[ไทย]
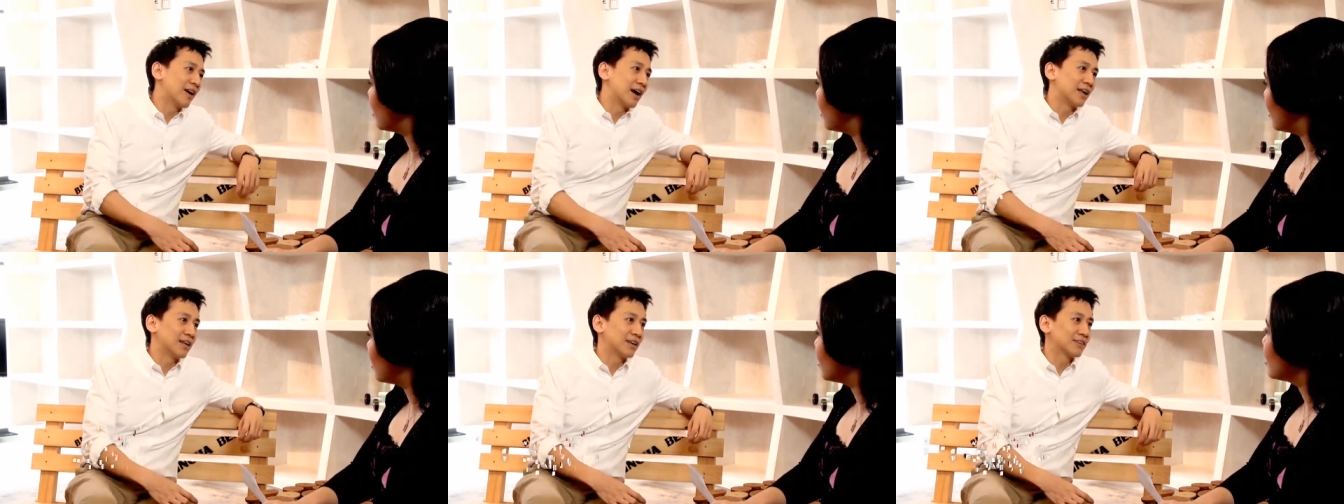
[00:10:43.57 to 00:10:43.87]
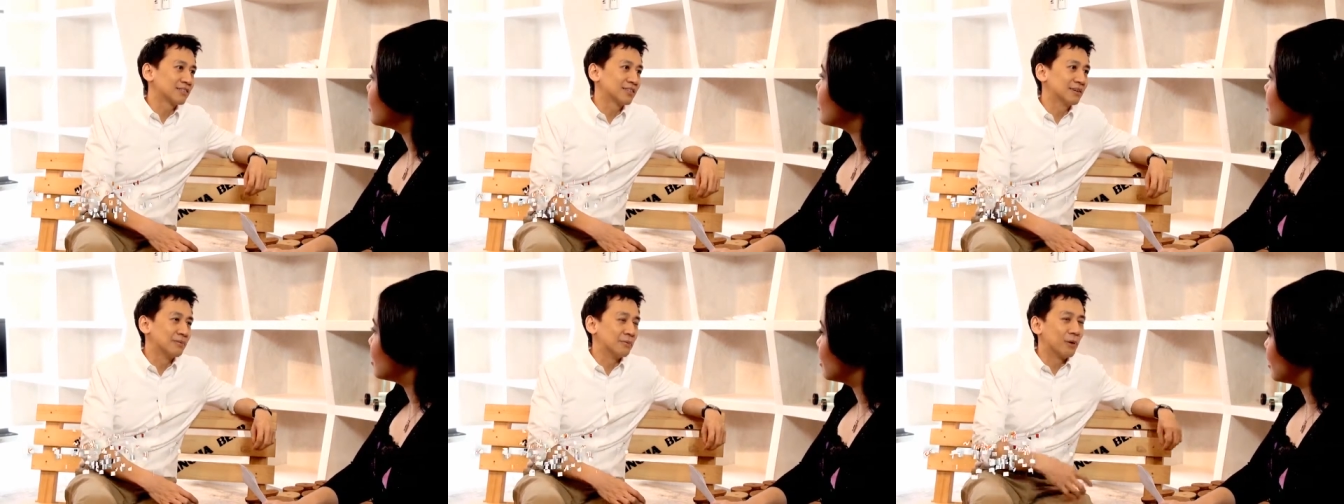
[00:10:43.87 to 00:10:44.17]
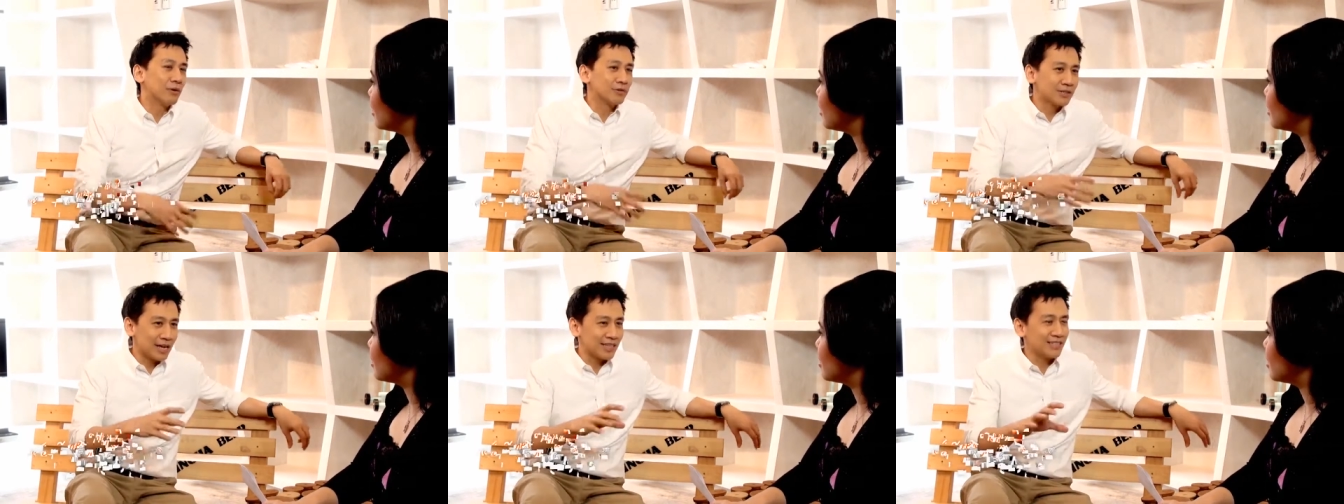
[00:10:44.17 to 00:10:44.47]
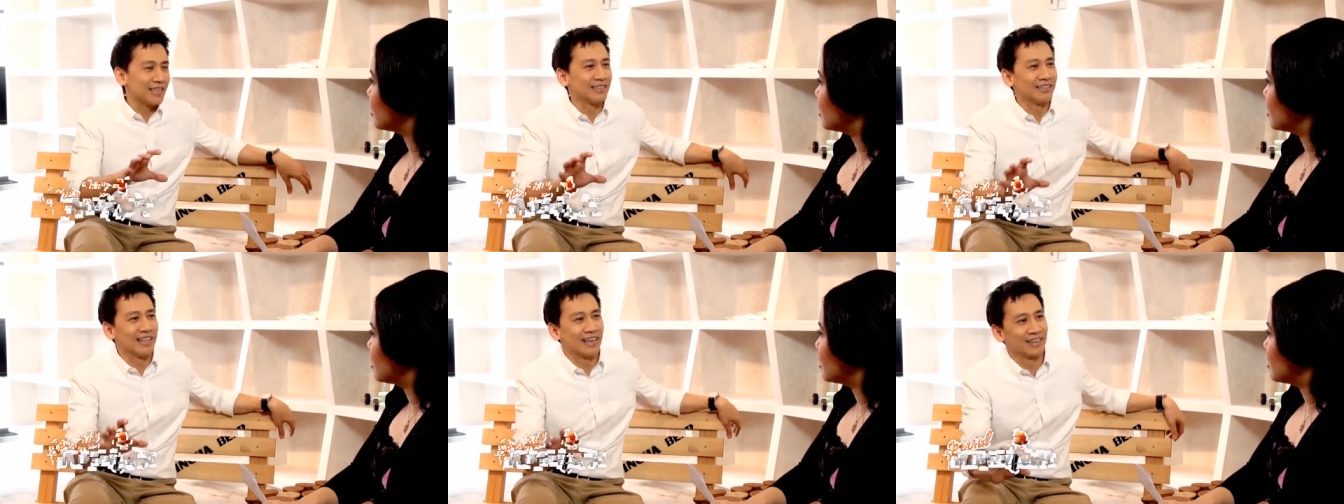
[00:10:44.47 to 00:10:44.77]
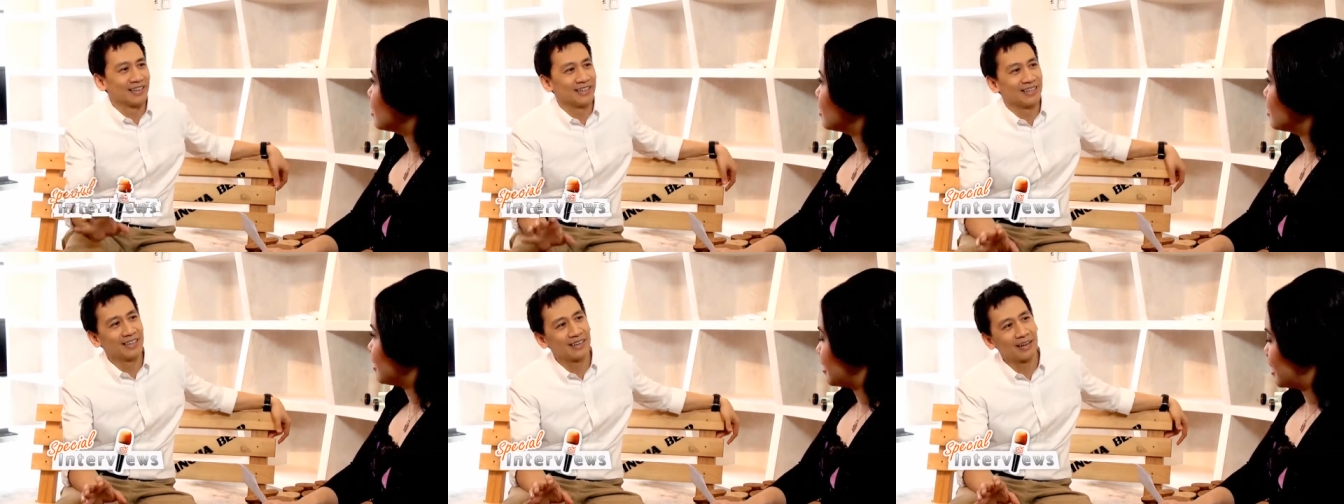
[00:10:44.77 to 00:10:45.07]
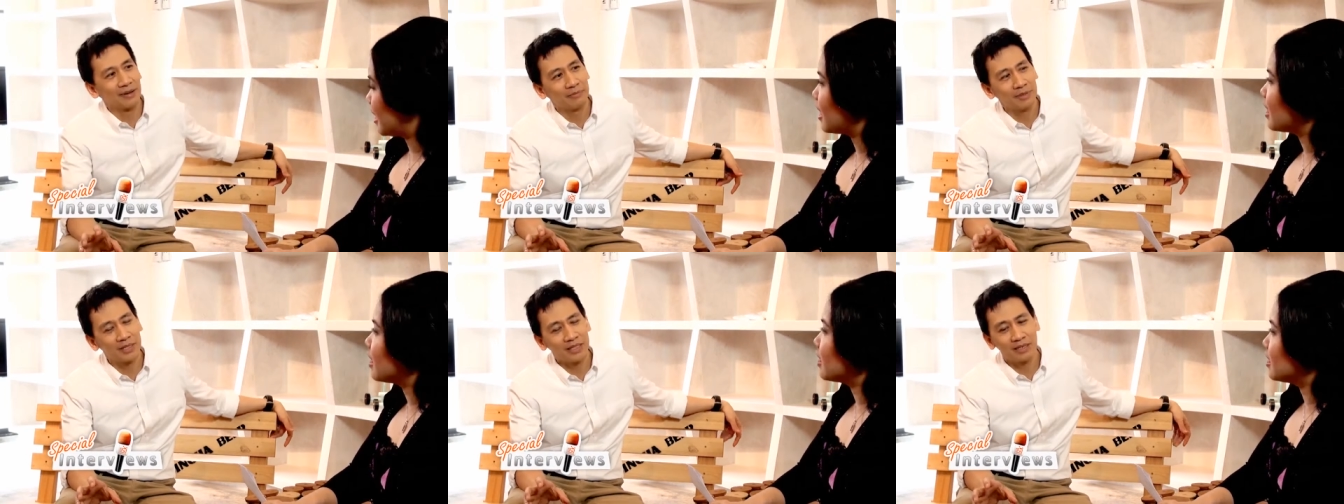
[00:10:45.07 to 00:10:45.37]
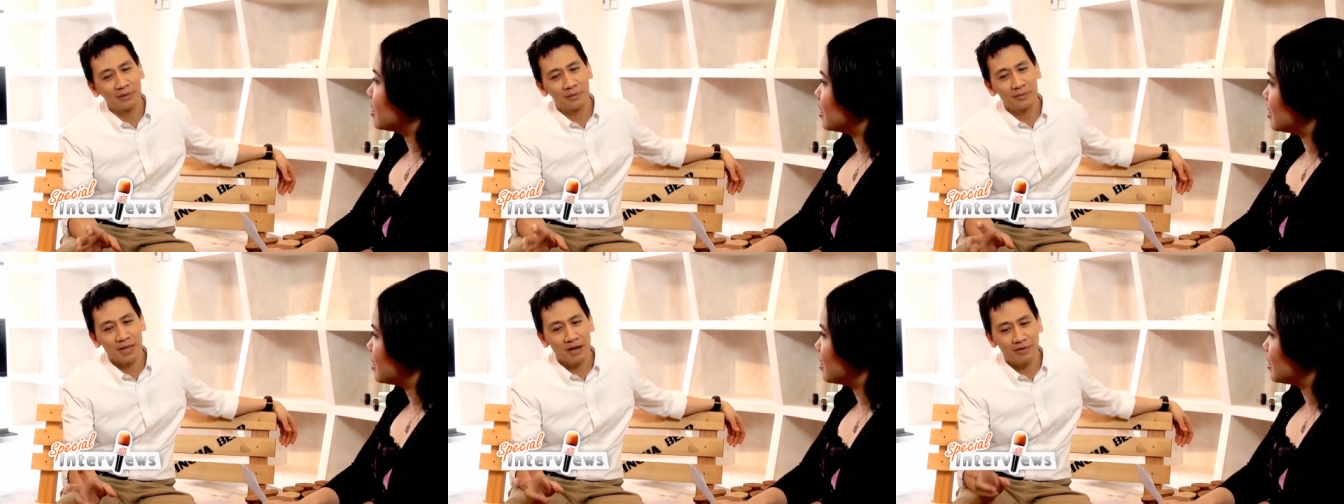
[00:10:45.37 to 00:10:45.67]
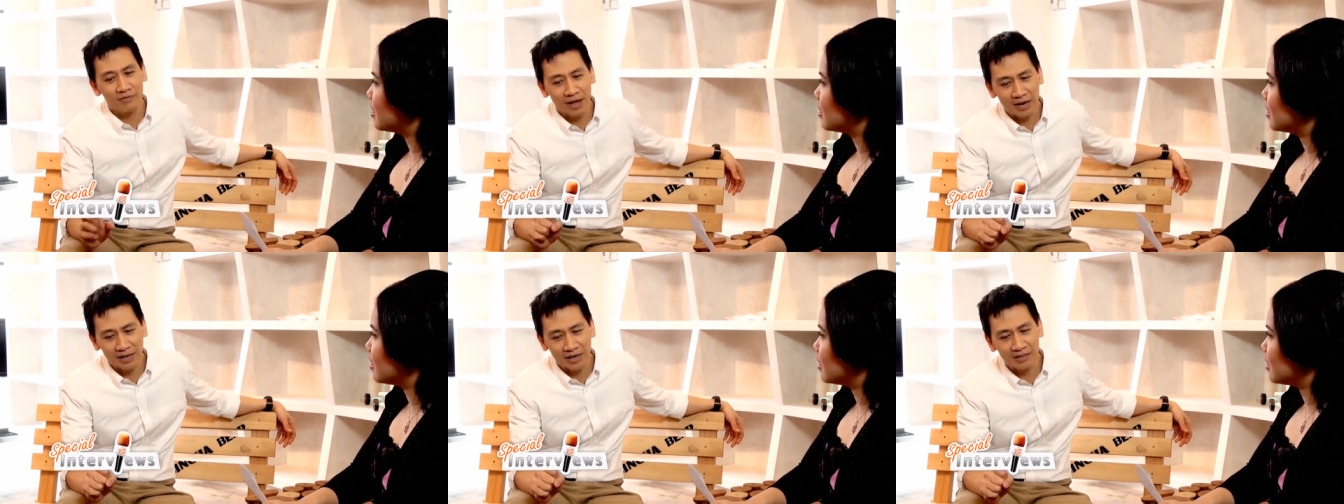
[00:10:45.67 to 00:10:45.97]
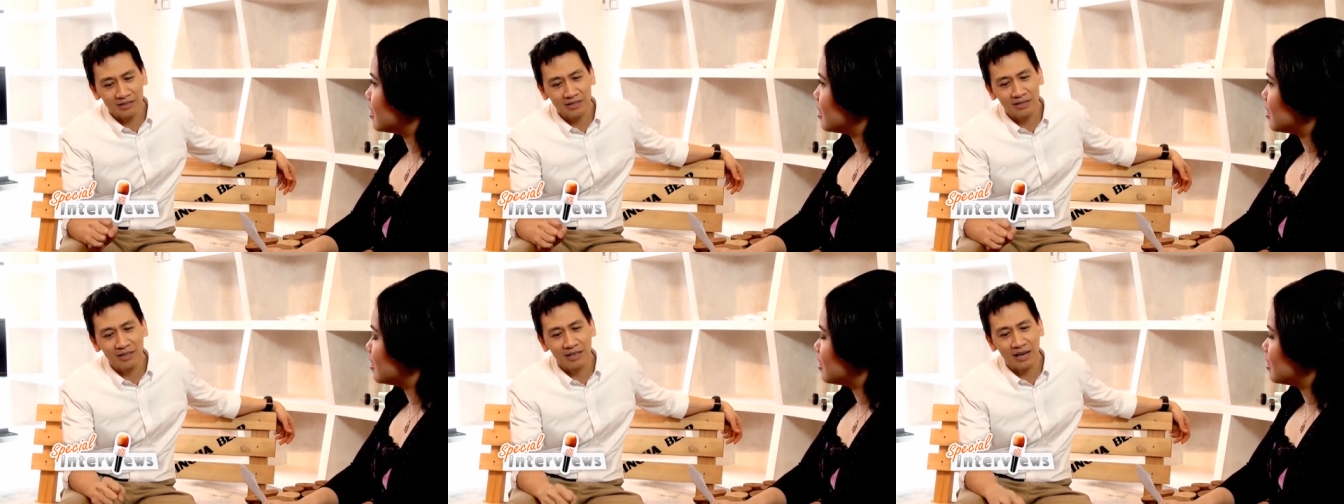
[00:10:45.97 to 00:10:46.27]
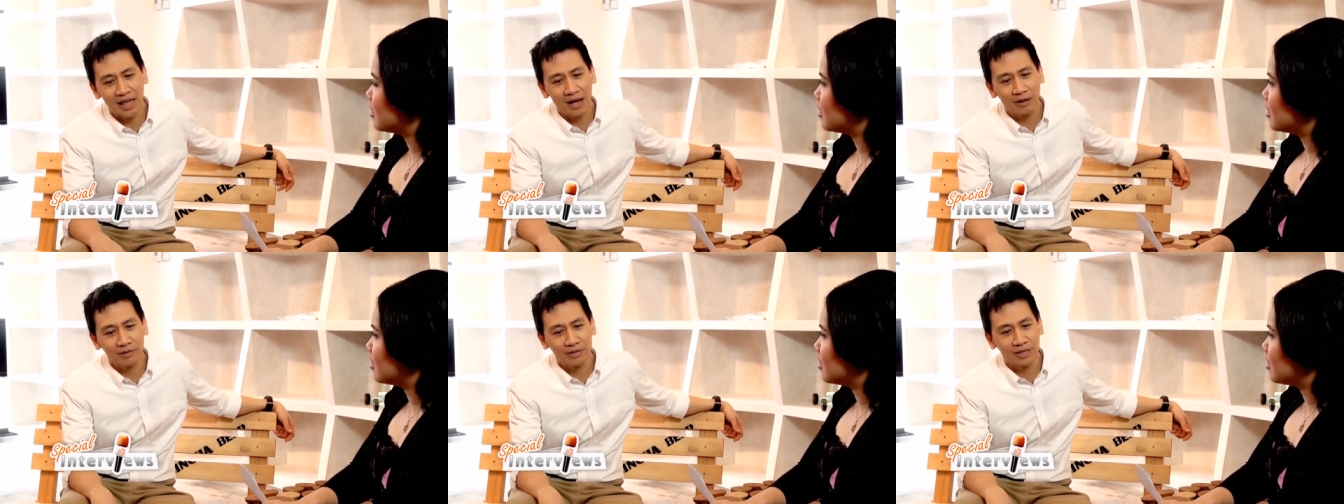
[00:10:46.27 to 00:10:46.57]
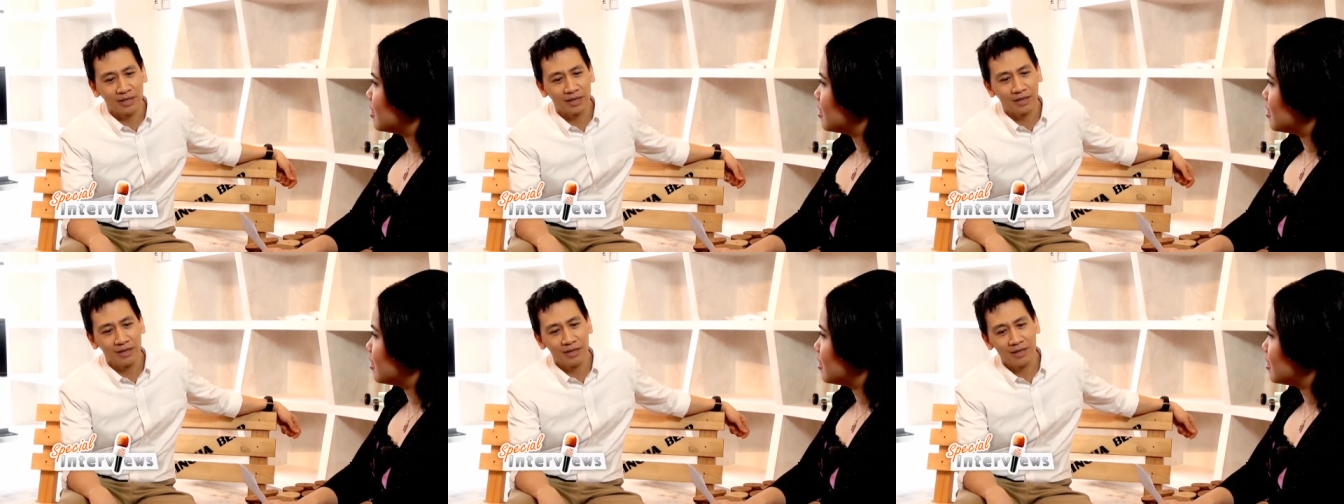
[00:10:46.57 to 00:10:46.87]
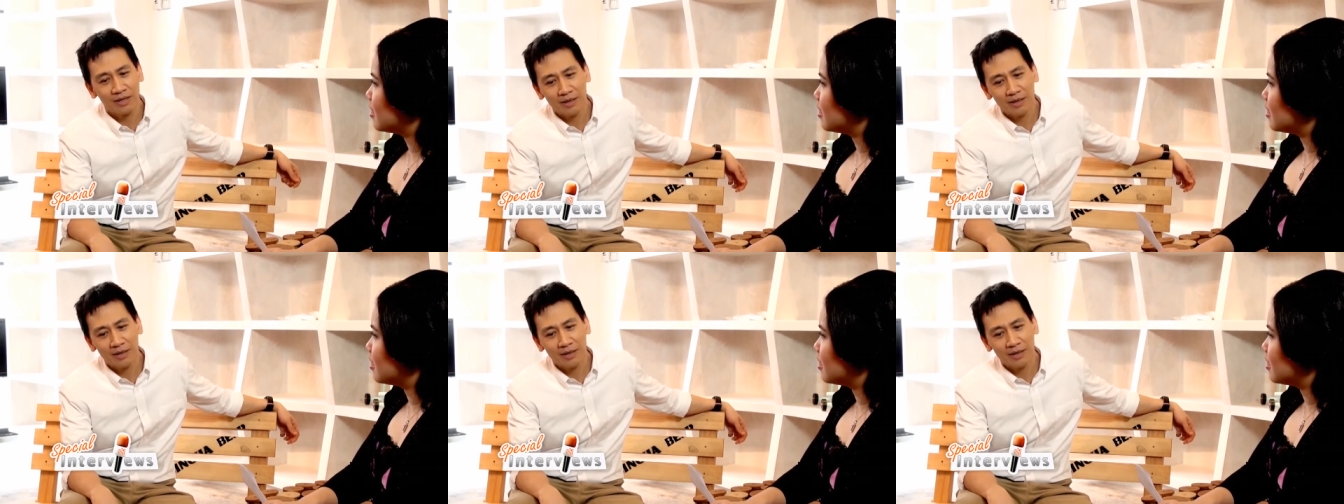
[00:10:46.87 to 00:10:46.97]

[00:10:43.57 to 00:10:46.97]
ฟังเลคเชอร์ผมเข้าใจเด็ก ๆเลยนะครับ ที่เขานั่งฟังเลคเชอร์แล้วเนี่ย